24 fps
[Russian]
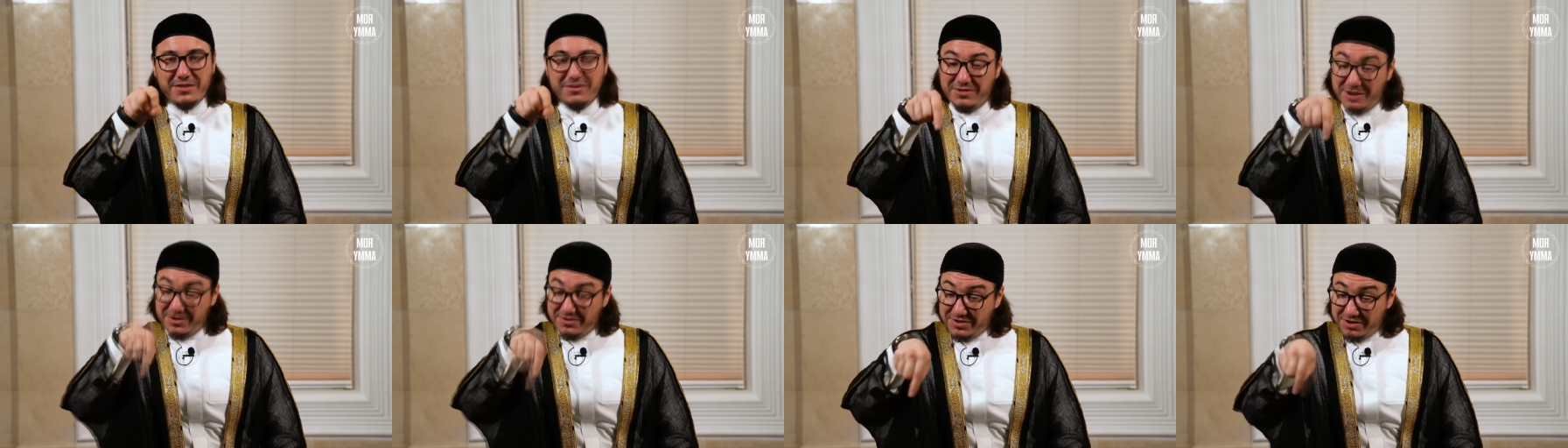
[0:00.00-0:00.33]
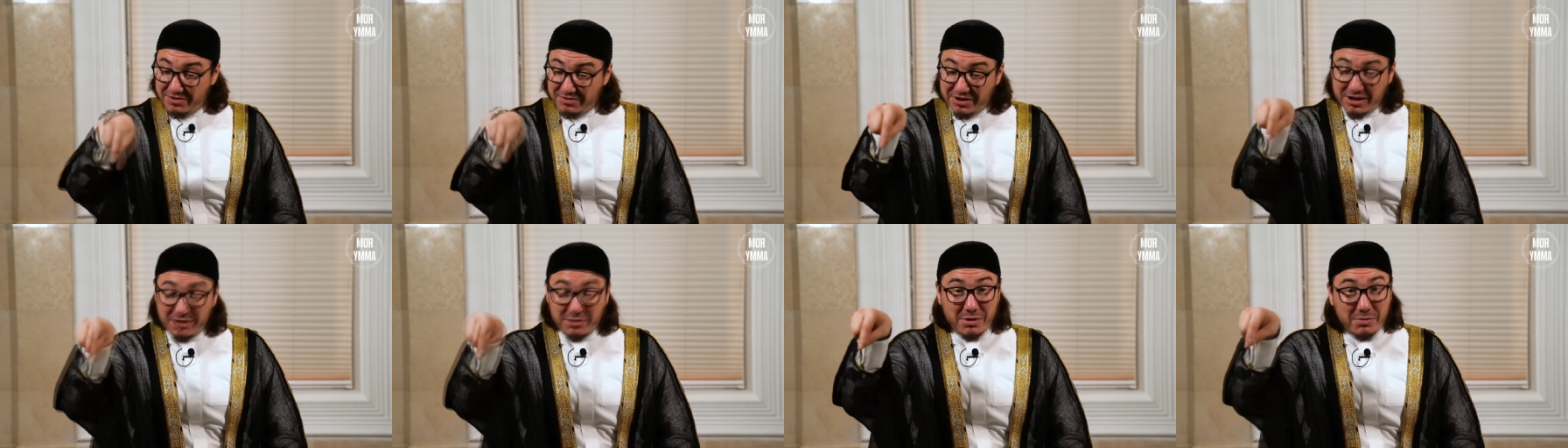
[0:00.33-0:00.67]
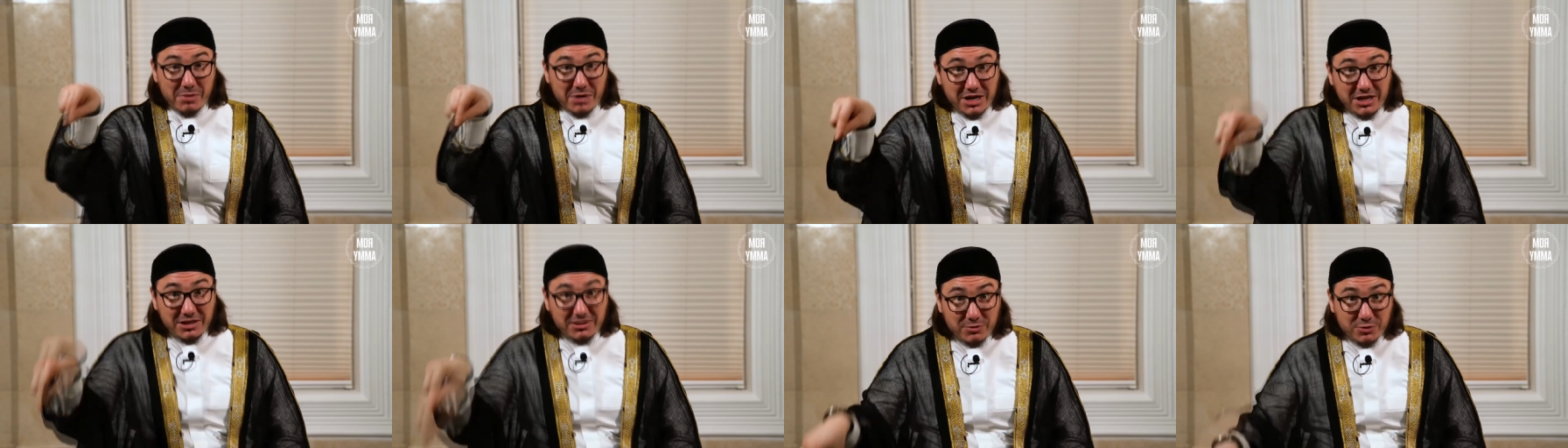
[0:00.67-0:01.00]
а во время
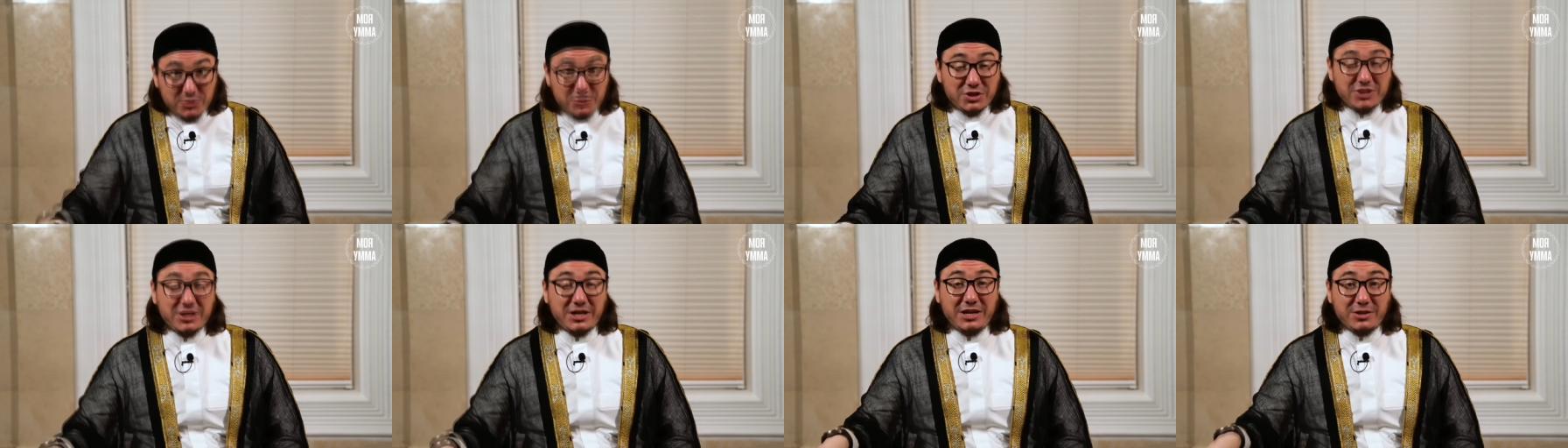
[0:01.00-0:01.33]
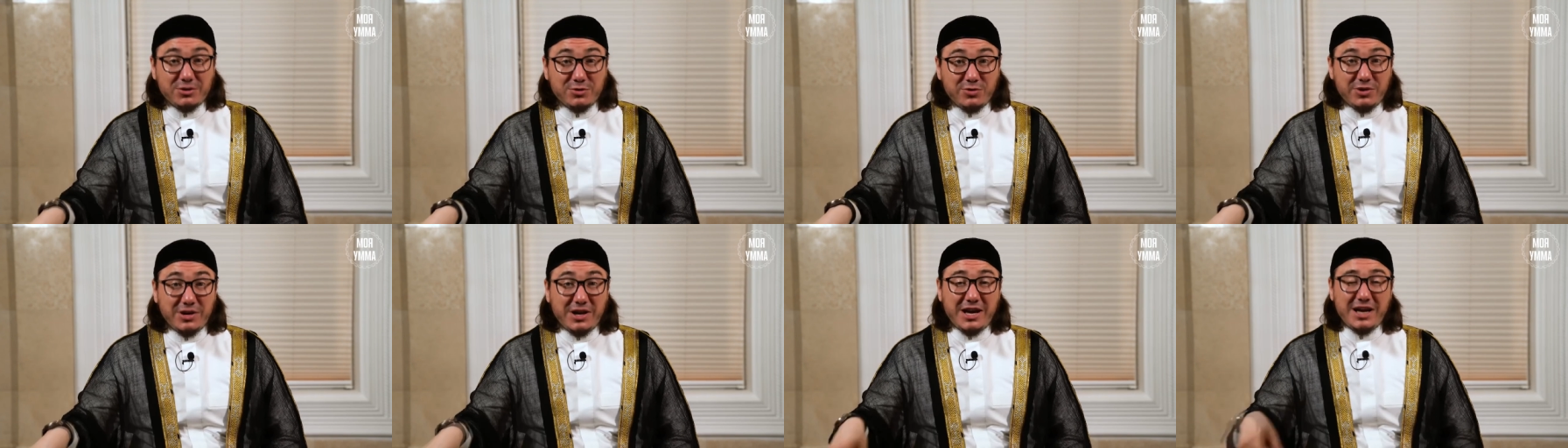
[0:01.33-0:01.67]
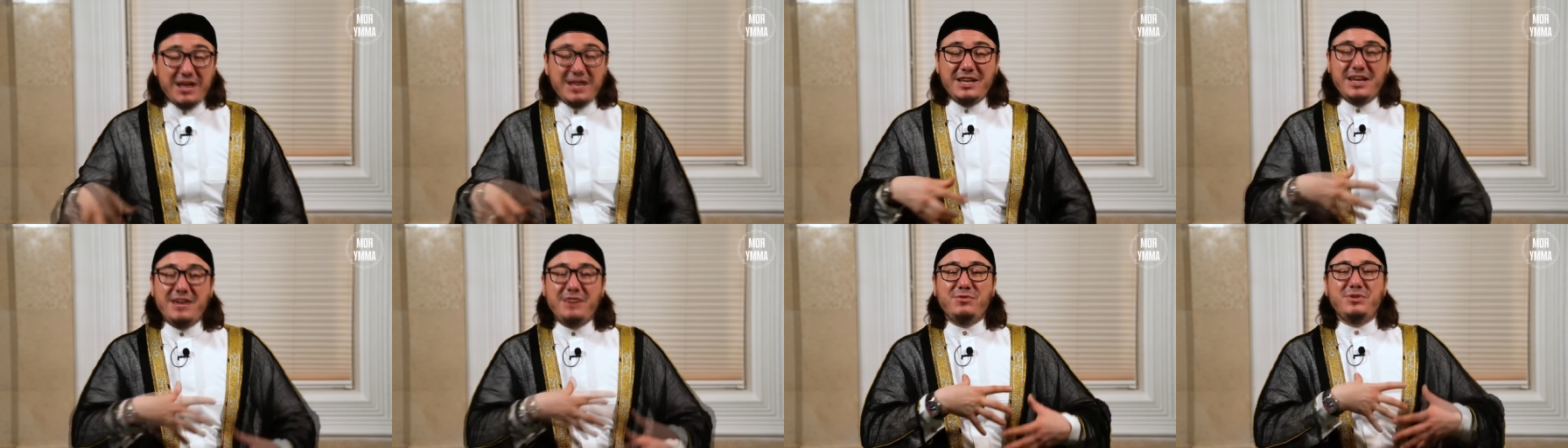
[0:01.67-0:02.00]
молитвы он читает
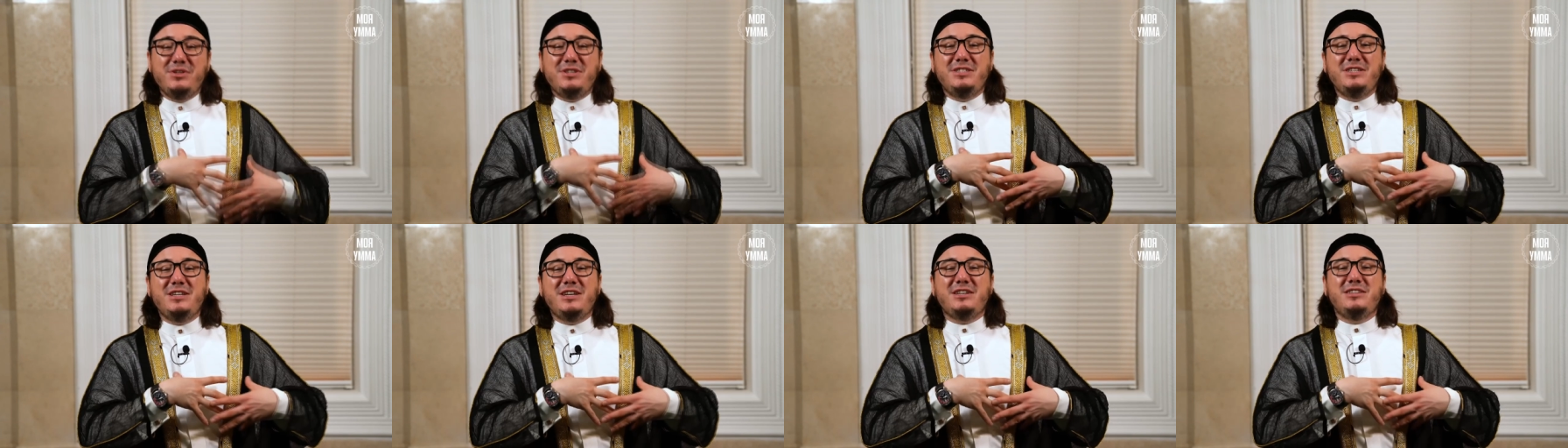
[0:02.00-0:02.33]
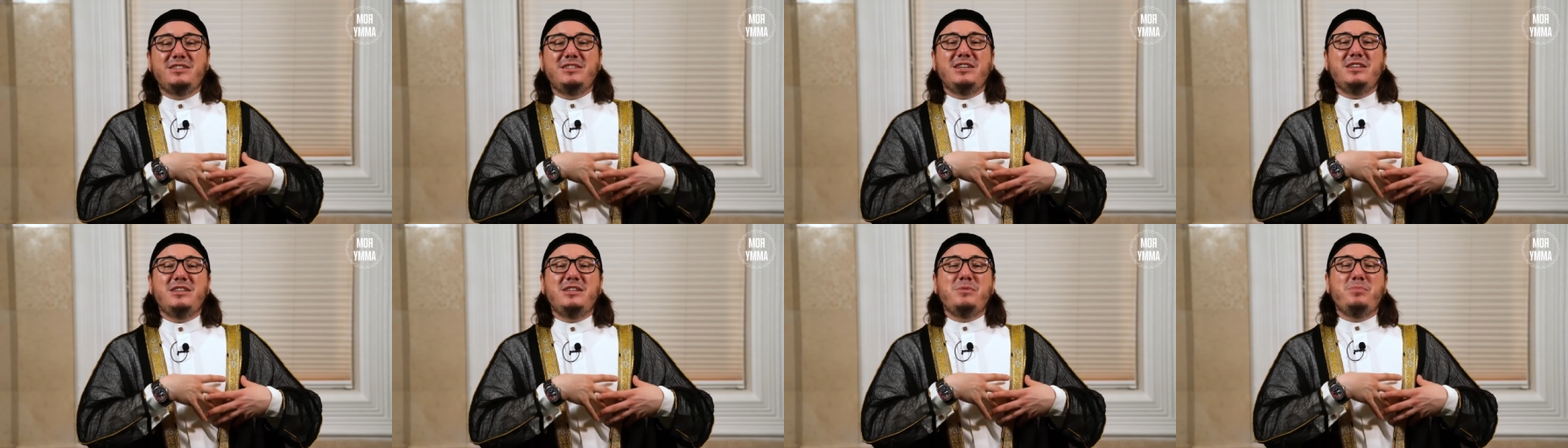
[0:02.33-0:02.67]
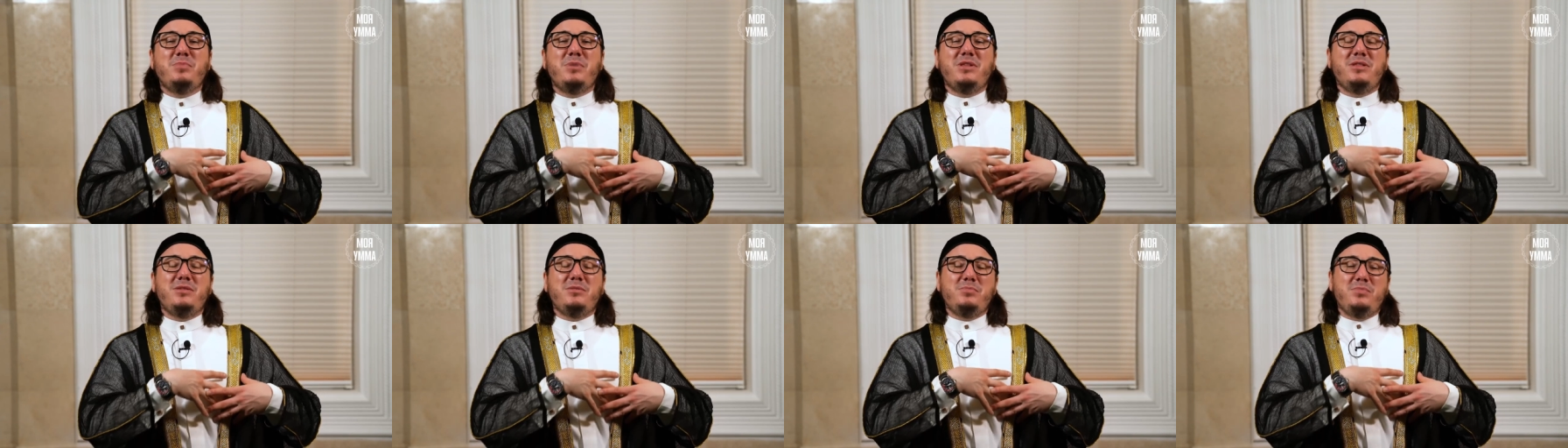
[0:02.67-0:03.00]
Коран, его сердце
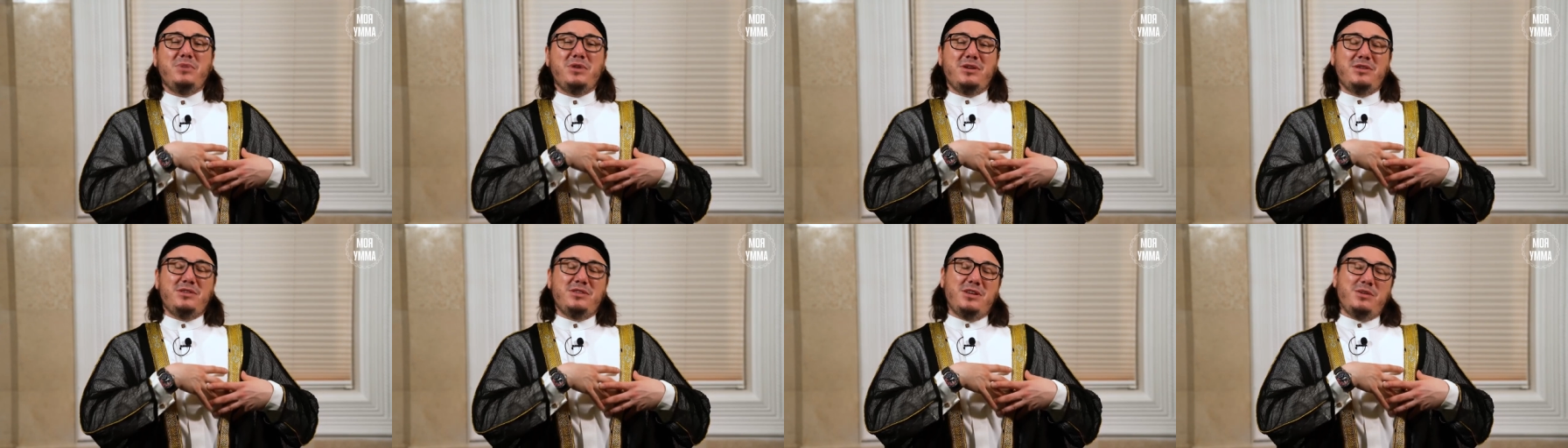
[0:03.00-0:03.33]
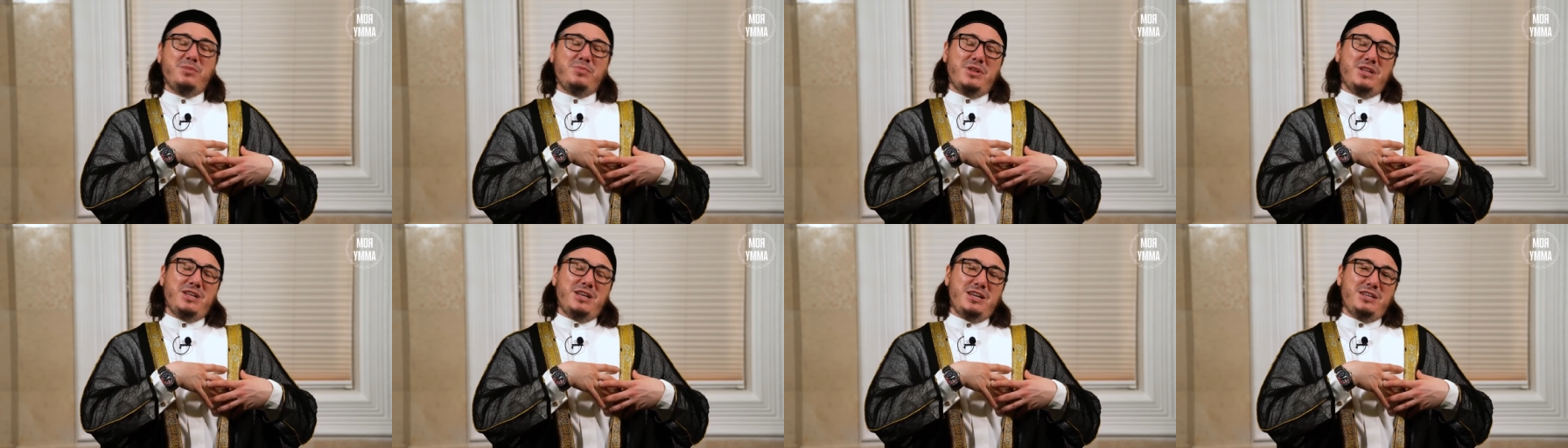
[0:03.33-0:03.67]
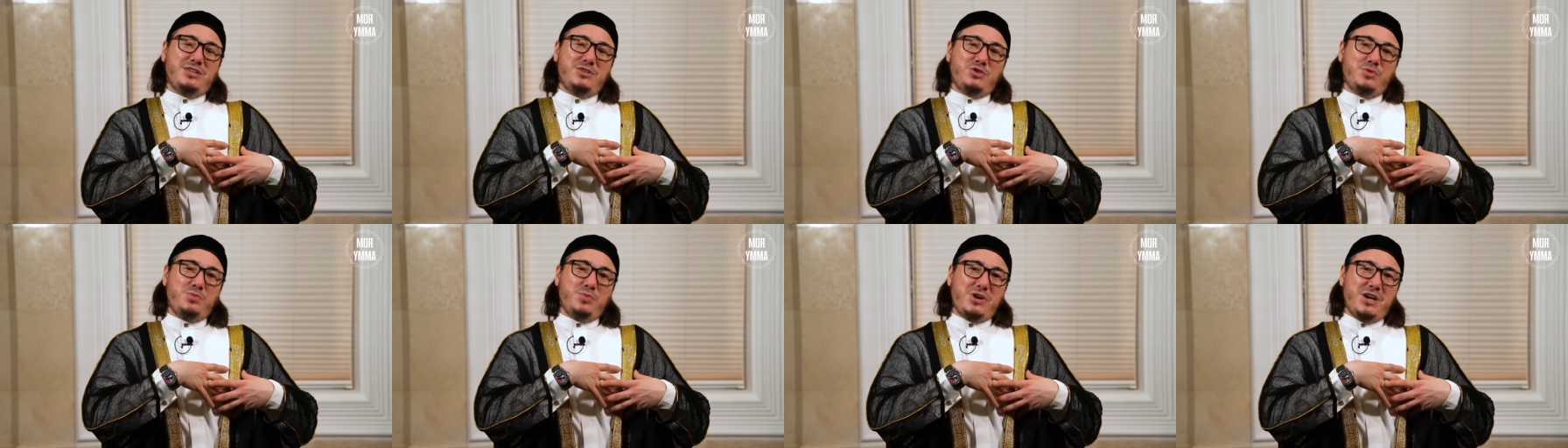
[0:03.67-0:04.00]

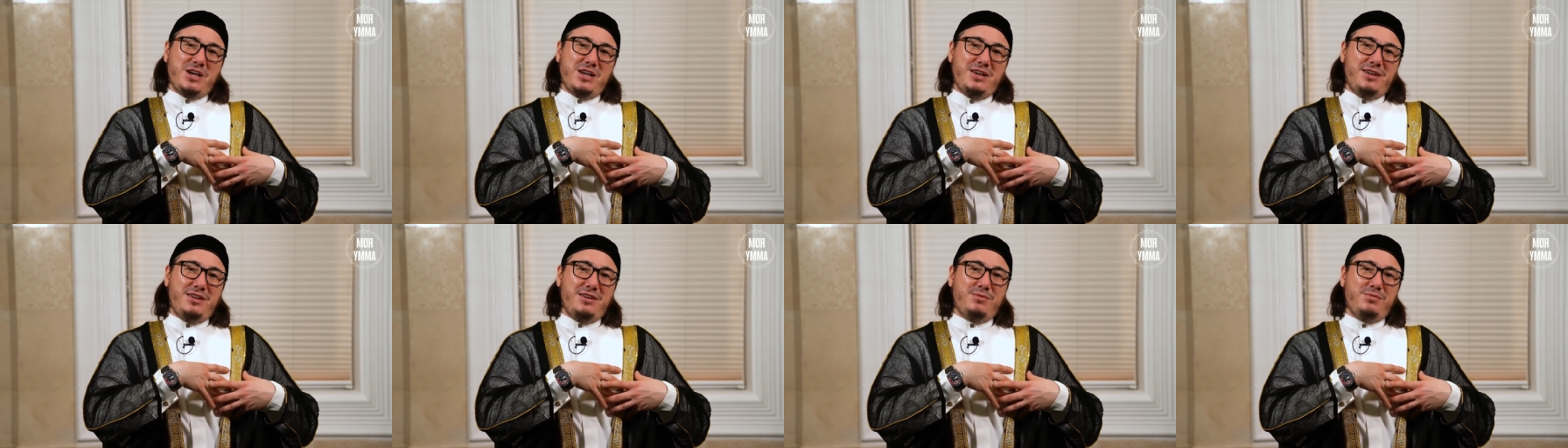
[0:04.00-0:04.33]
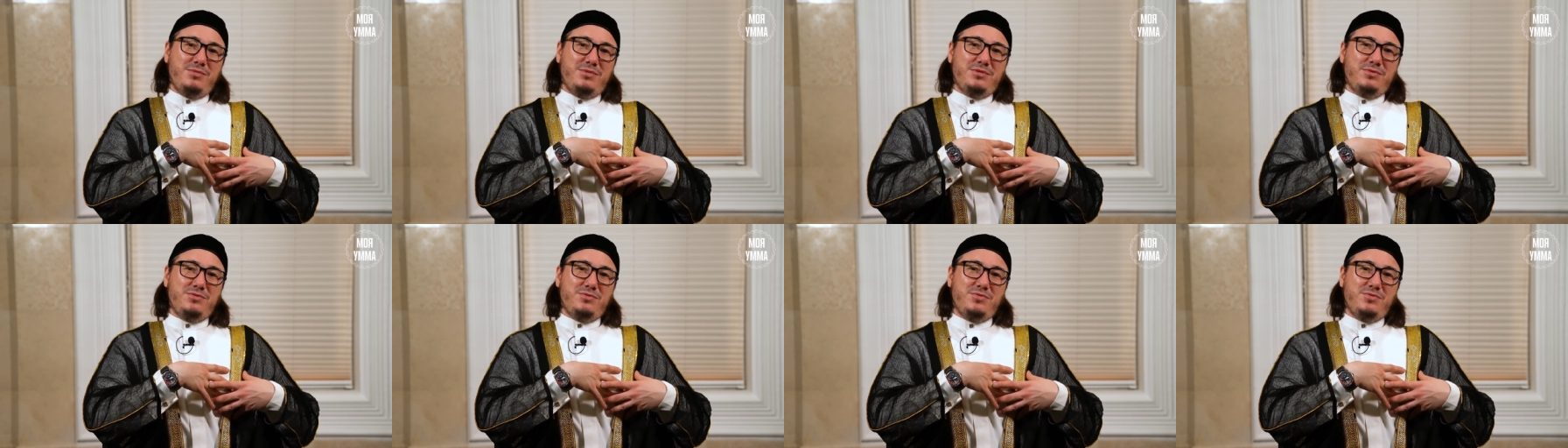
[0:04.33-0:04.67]
наполняется успокоением.